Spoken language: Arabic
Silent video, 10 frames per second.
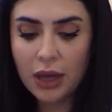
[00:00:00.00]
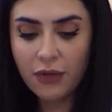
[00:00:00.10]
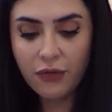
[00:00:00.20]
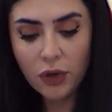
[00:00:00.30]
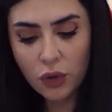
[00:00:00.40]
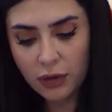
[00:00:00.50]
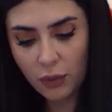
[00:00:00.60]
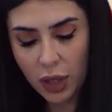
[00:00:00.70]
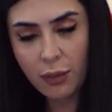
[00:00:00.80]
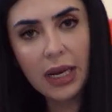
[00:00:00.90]
ففي نقطه
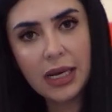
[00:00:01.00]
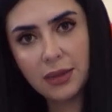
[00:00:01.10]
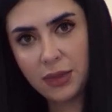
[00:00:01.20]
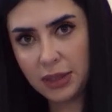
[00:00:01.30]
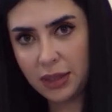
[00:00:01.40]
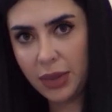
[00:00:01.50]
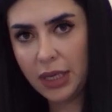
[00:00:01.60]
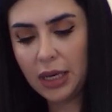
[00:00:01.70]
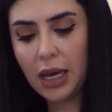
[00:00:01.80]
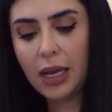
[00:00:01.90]
مهمه لازم
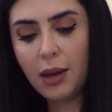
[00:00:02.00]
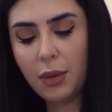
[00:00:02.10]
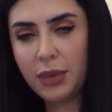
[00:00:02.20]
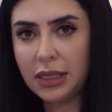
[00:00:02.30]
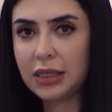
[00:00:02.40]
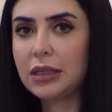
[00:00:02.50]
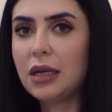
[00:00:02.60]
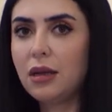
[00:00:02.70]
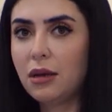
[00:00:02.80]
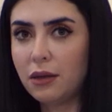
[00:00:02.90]
تنتبهي لها لما بدك
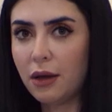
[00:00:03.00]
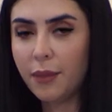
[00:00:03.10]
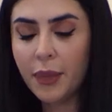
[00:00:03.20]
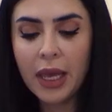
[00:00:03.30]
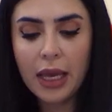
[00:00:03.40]
تختاري الرضعه